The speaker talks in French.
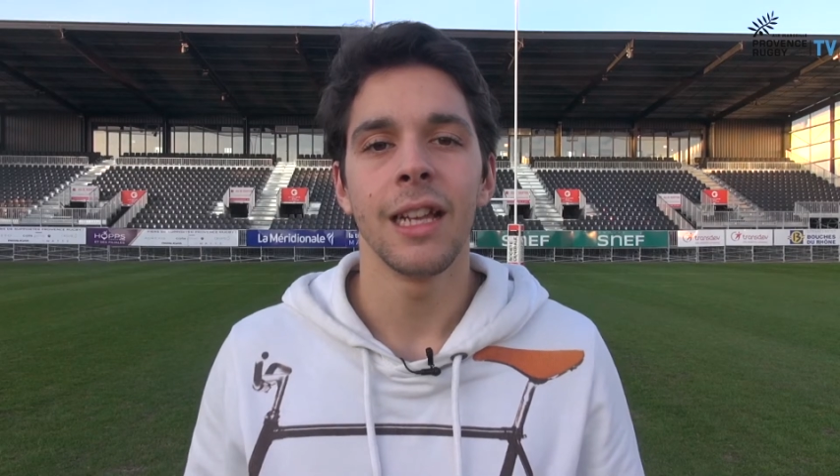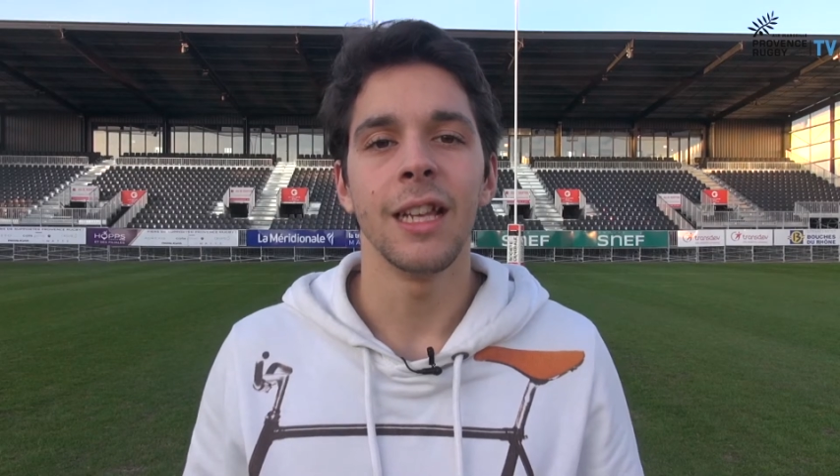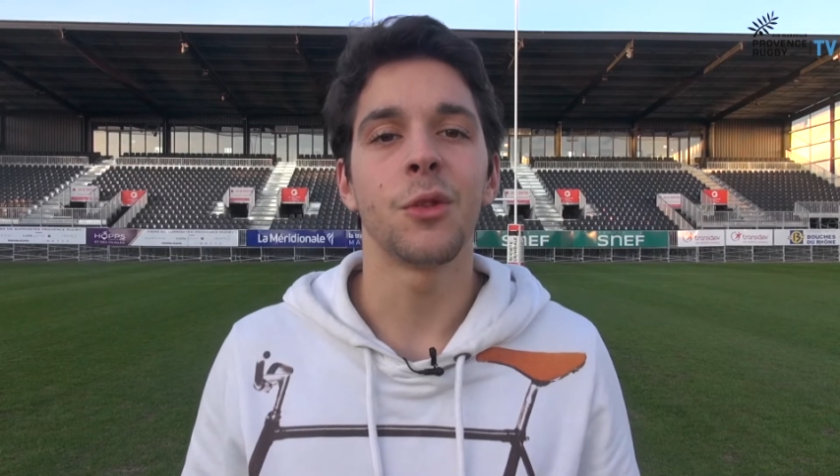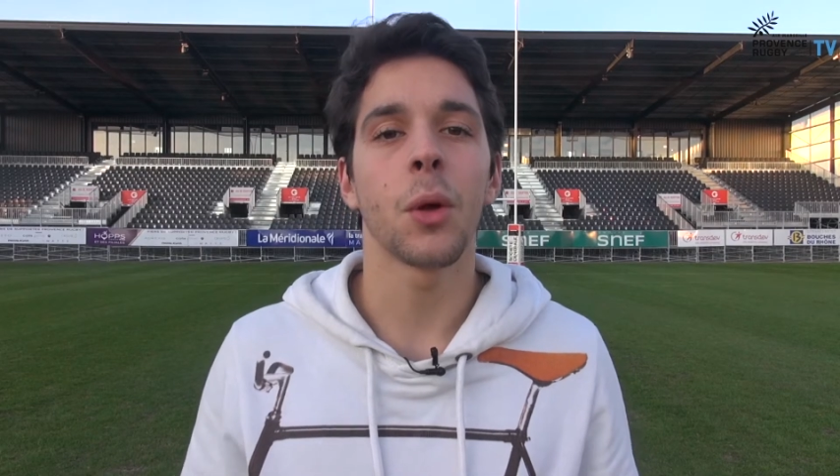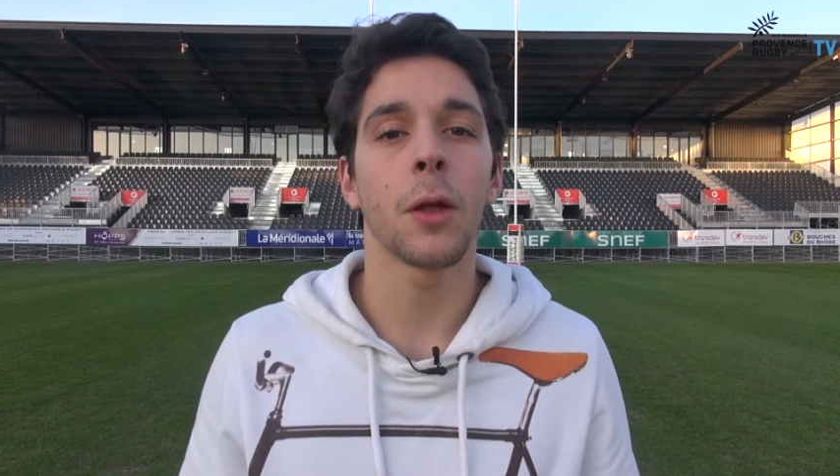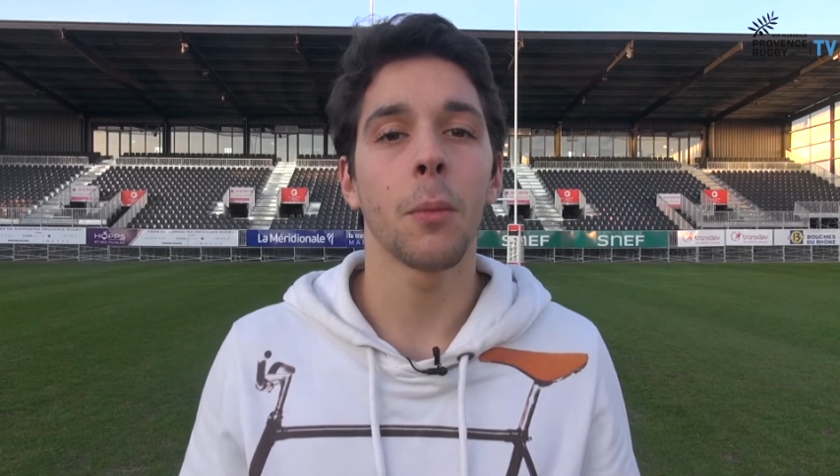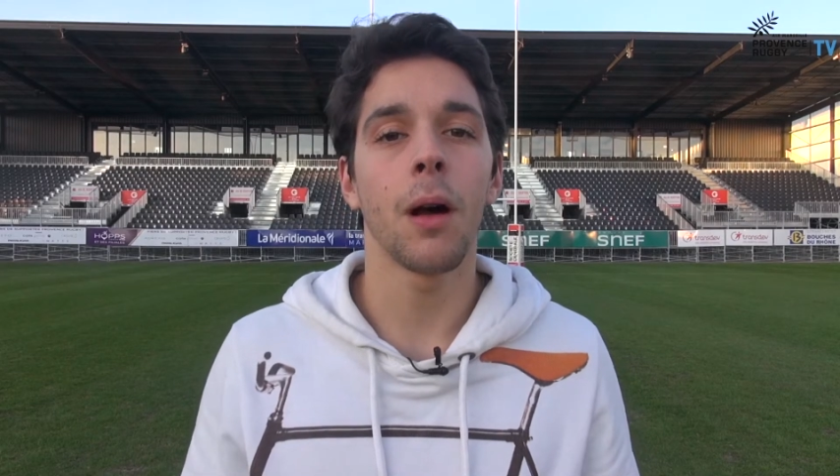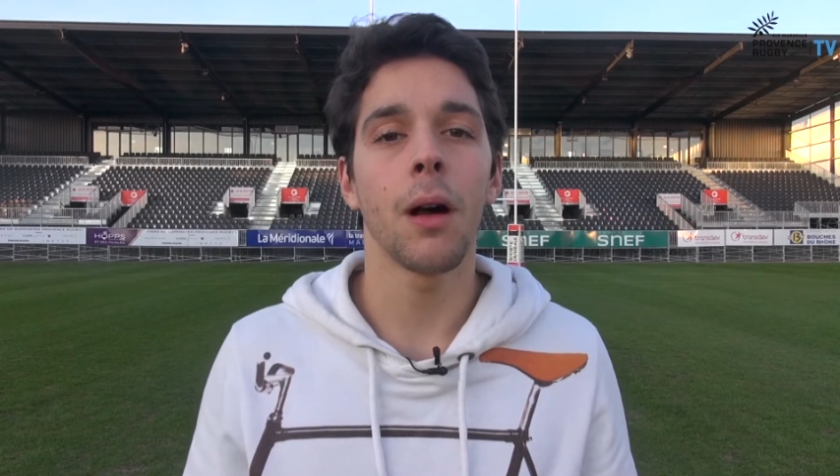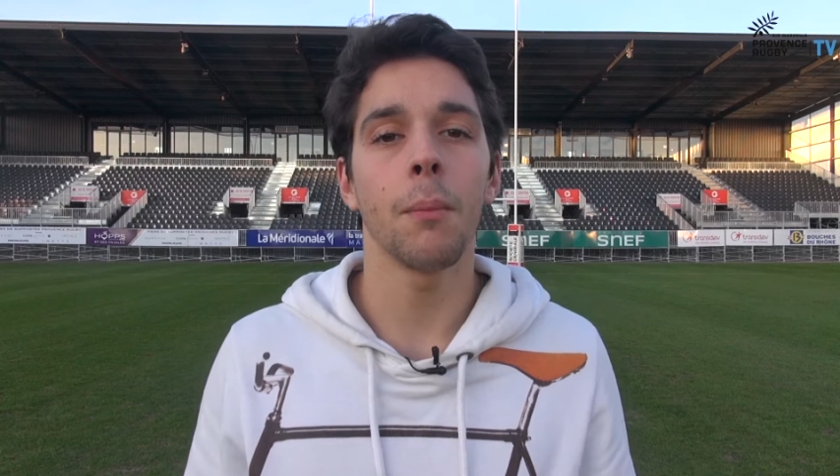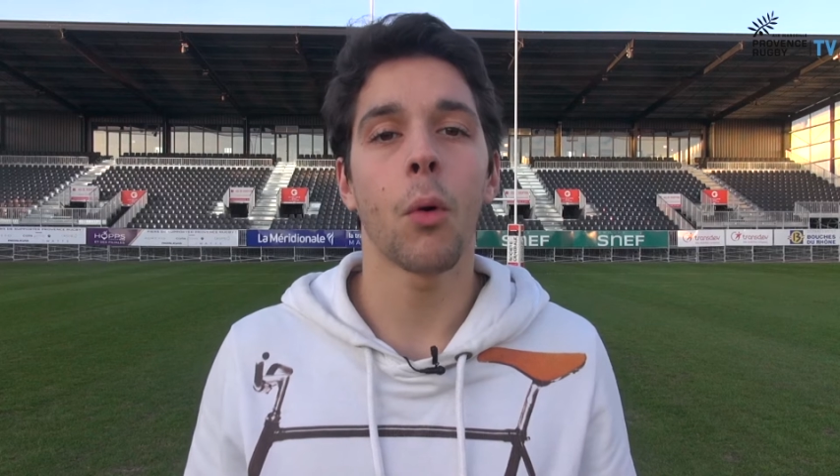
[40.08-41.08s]

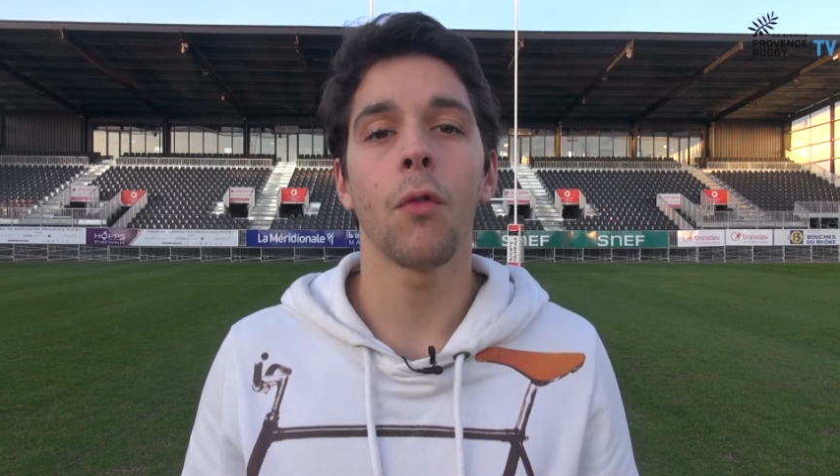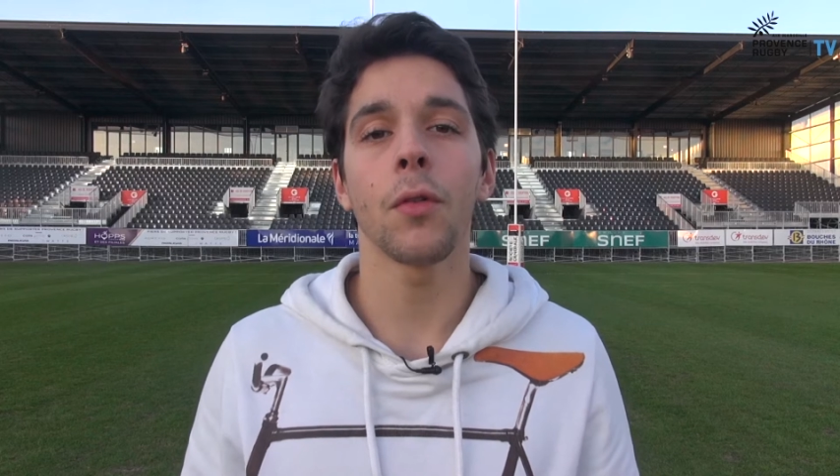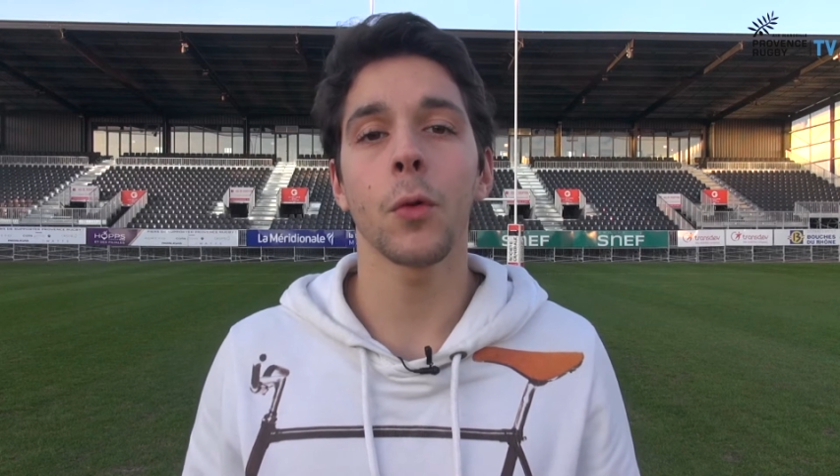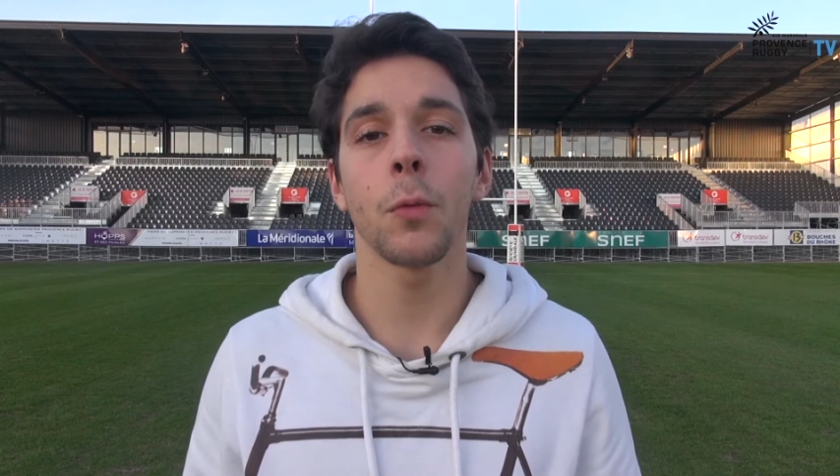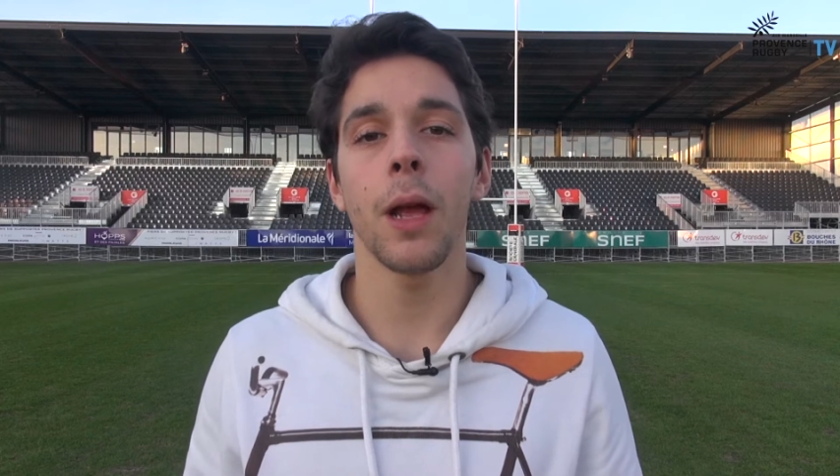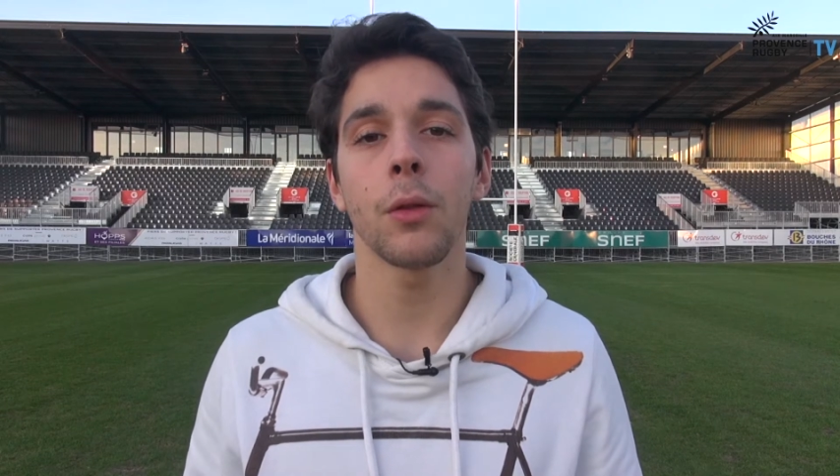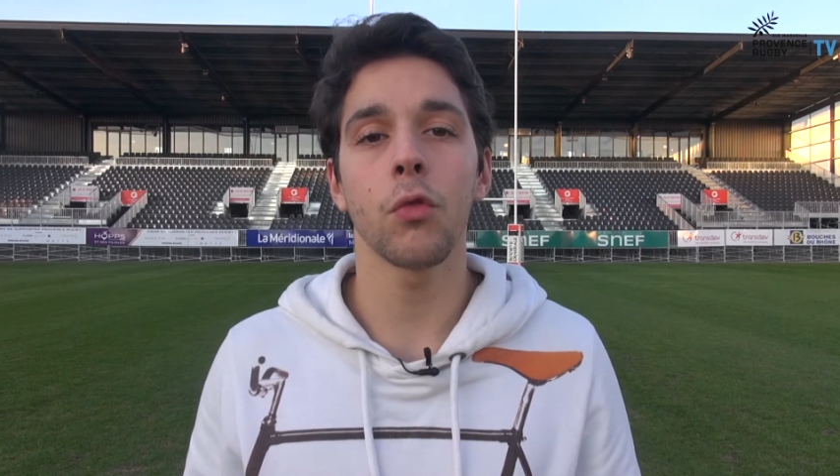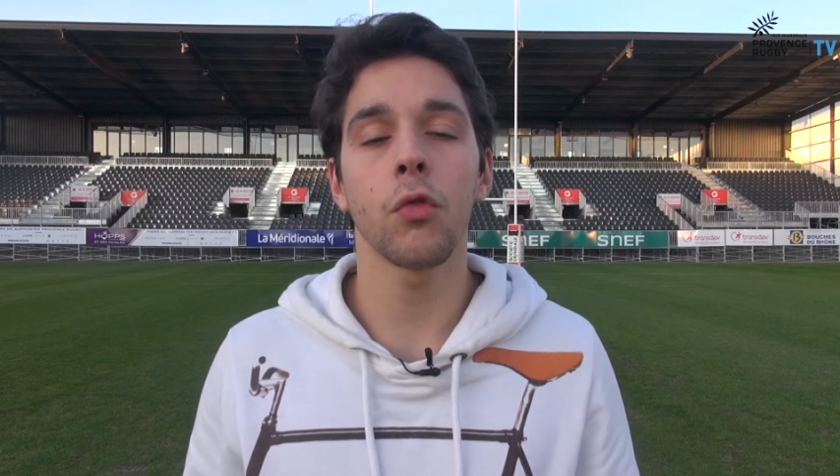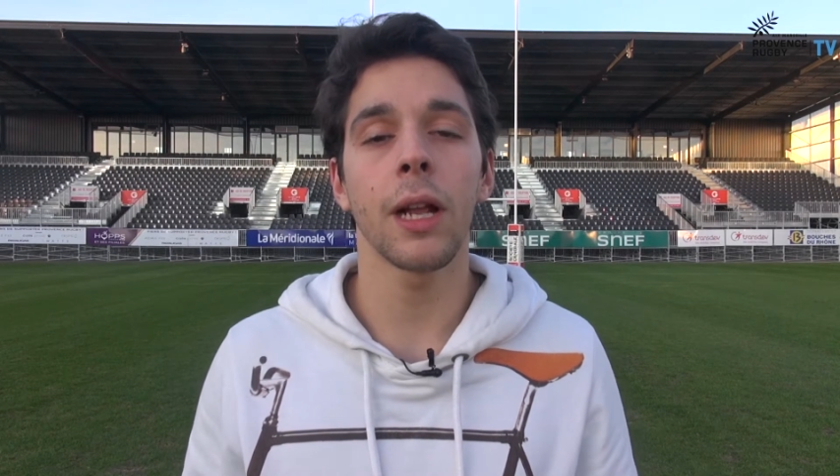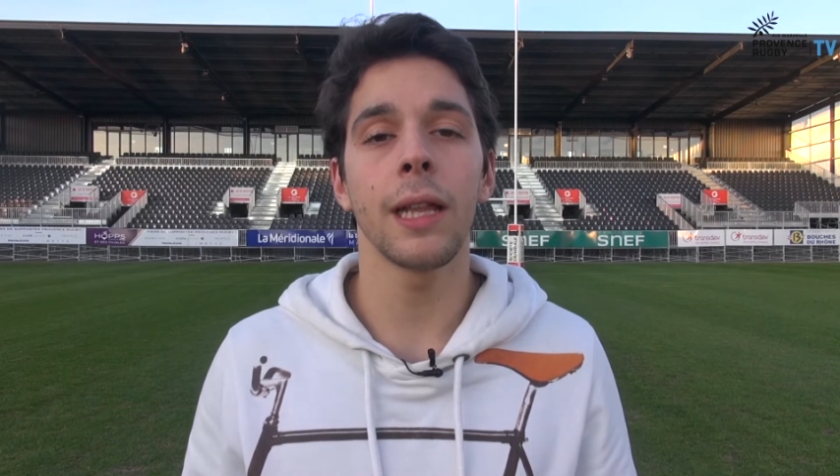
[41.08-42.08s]
Historiquement, Provence Rugby a
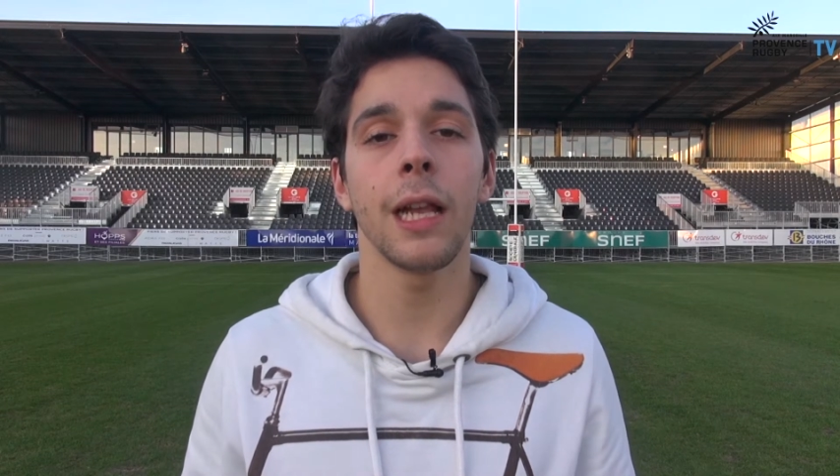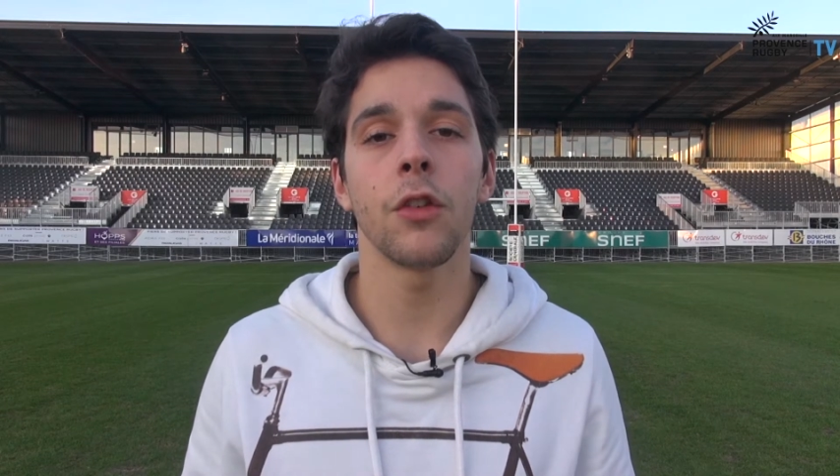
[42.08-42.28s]
toujours aidé